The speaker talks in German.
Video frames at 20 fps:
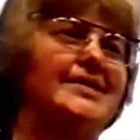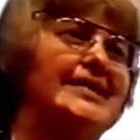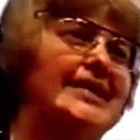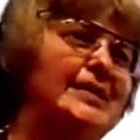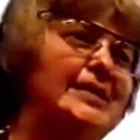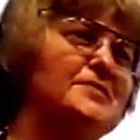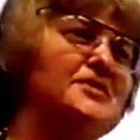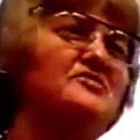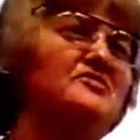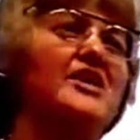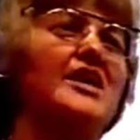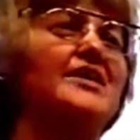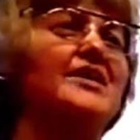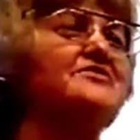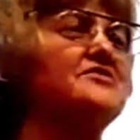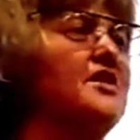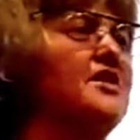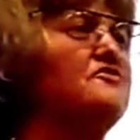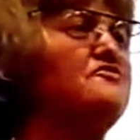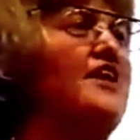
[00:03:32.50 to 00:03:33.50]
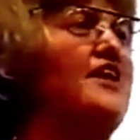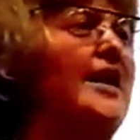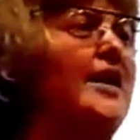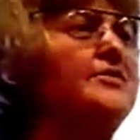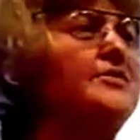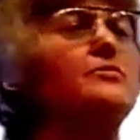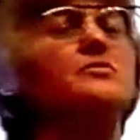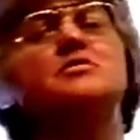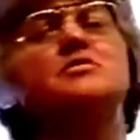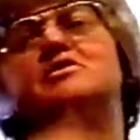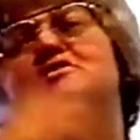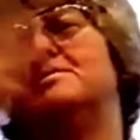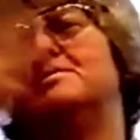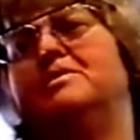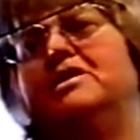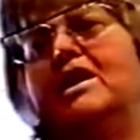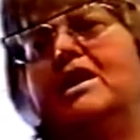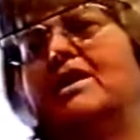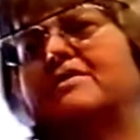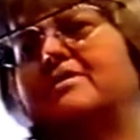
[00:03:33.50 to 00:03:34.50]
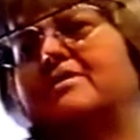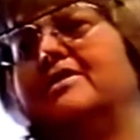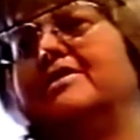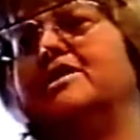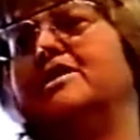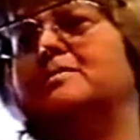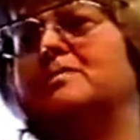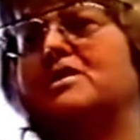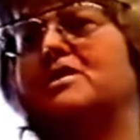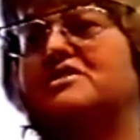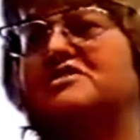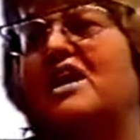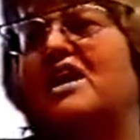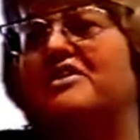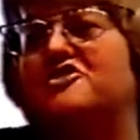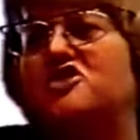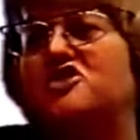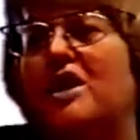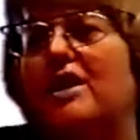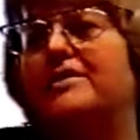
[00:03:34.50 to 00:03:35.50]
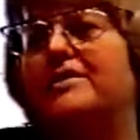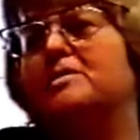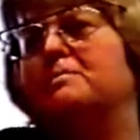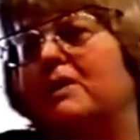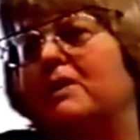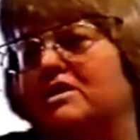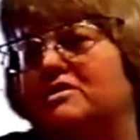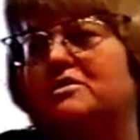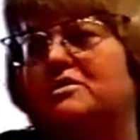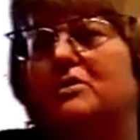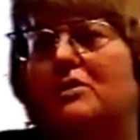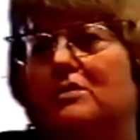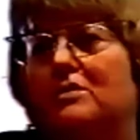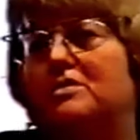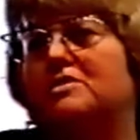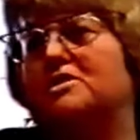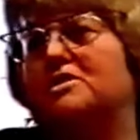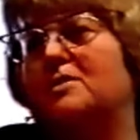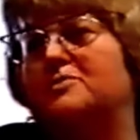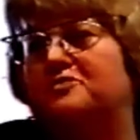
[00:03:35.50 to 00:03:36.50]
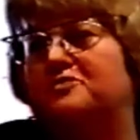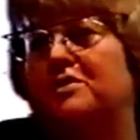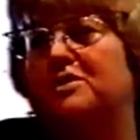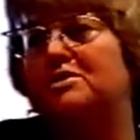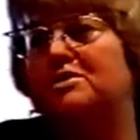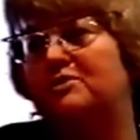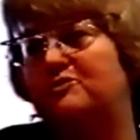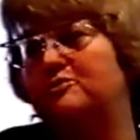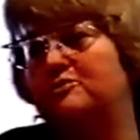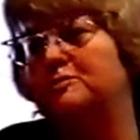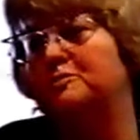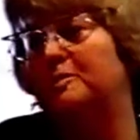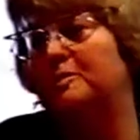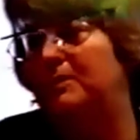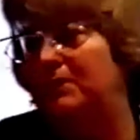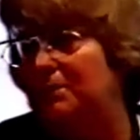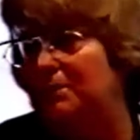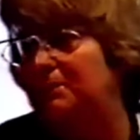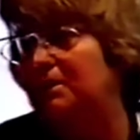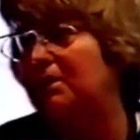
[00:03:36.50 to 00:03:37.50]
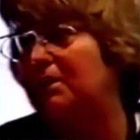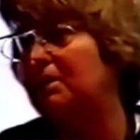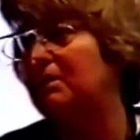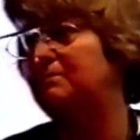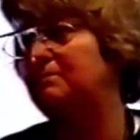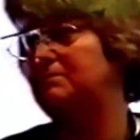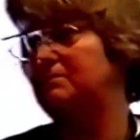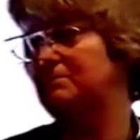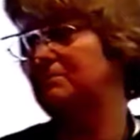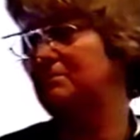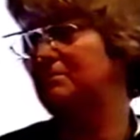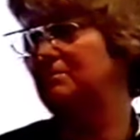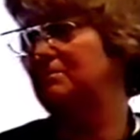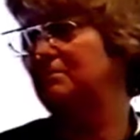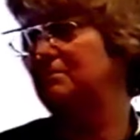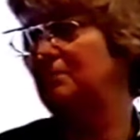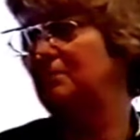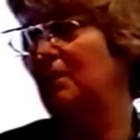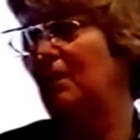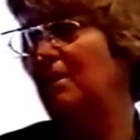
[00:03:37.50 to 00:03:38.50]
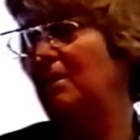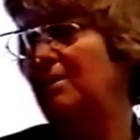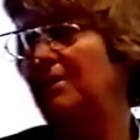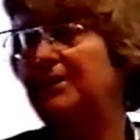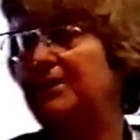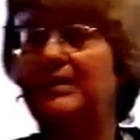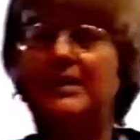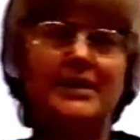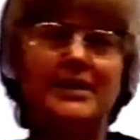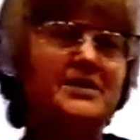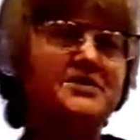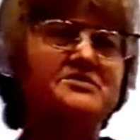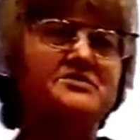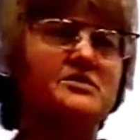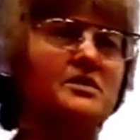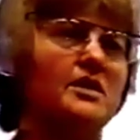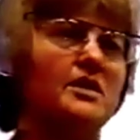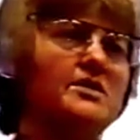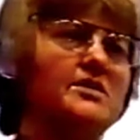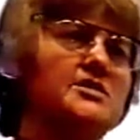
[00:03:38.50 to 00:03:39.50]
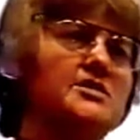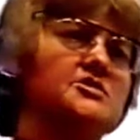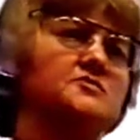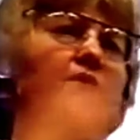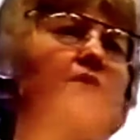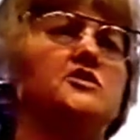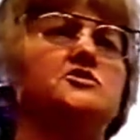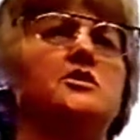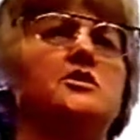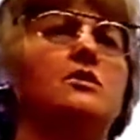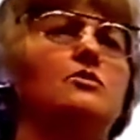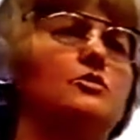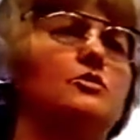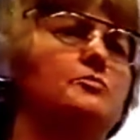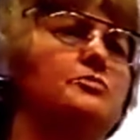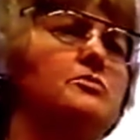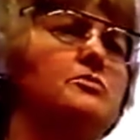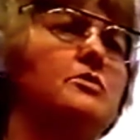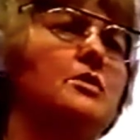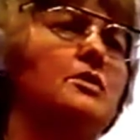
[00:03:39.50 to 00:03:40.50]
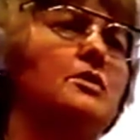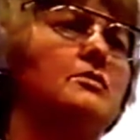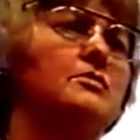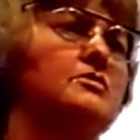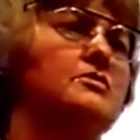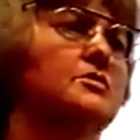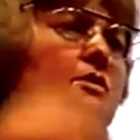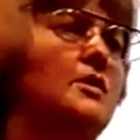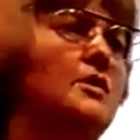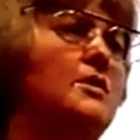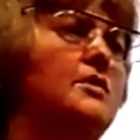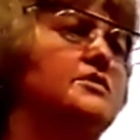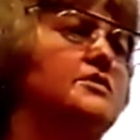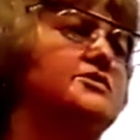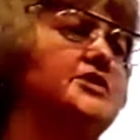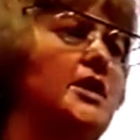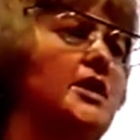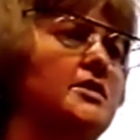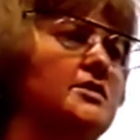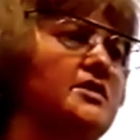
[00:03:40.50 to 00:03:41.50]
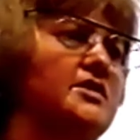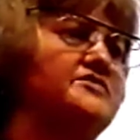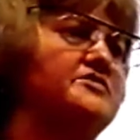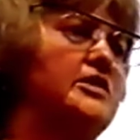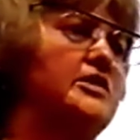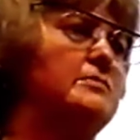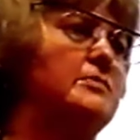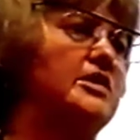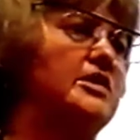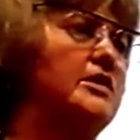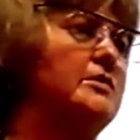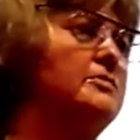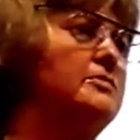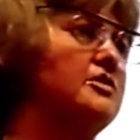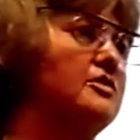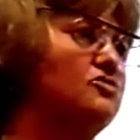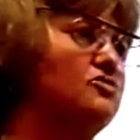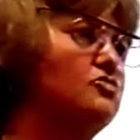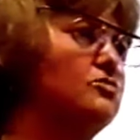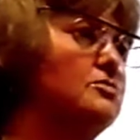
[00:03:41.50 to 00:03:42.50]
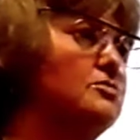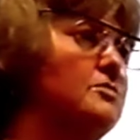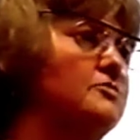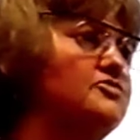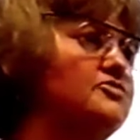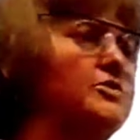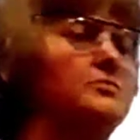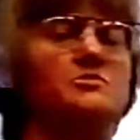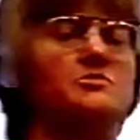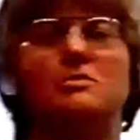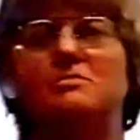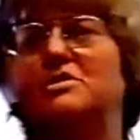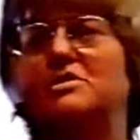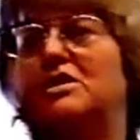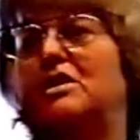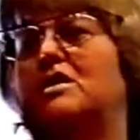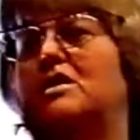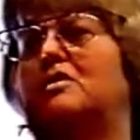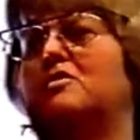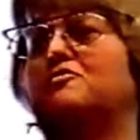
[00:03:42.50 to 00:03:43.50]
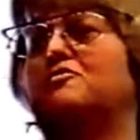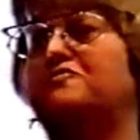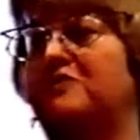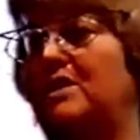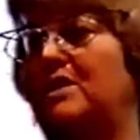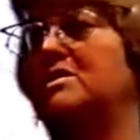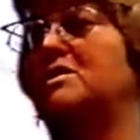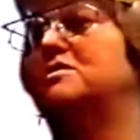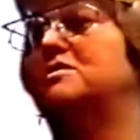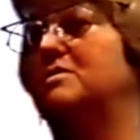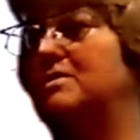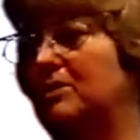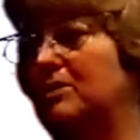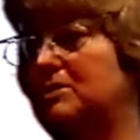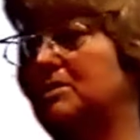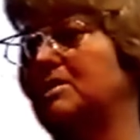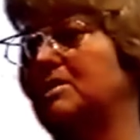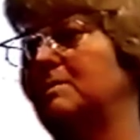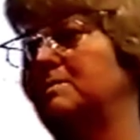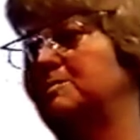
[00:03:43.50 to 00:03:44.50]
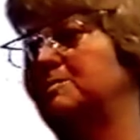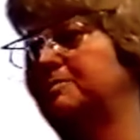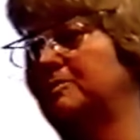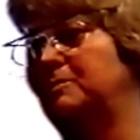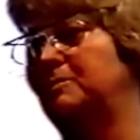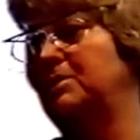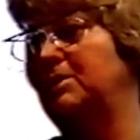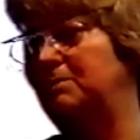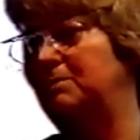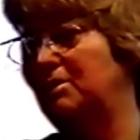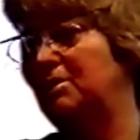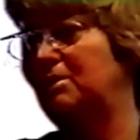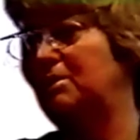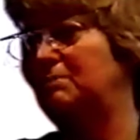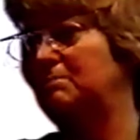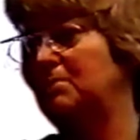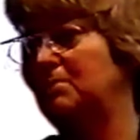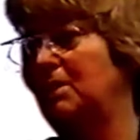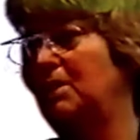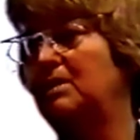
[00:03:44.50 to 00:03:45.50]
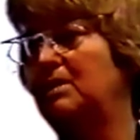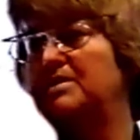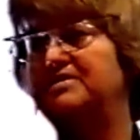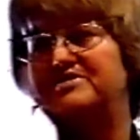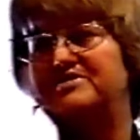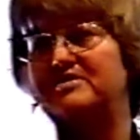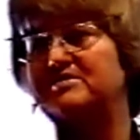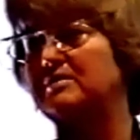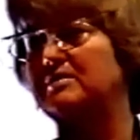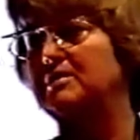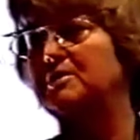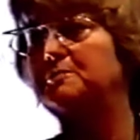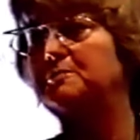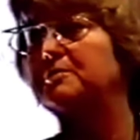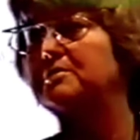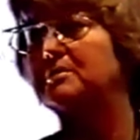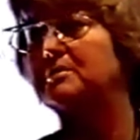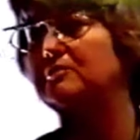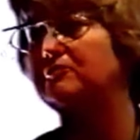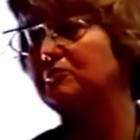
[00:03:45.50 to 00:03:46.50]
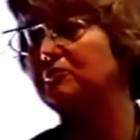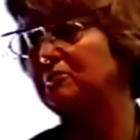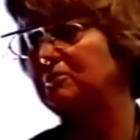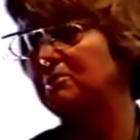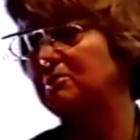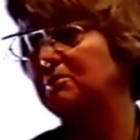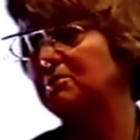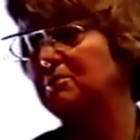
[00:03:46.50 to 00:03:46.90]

Nehmen wir an, Sie erfahren durch die Seminarteilnehmer, dass anscheinend manche Leute Selbstwertgefühlprobleme haben. Lesen Sie dann nicht zwei schlaue Bücher und sagen, das Thema nehme ich in Zukunft im Seminar auf, weil ja die Leute damit Probleme haben. Sie sind nicht betroffen.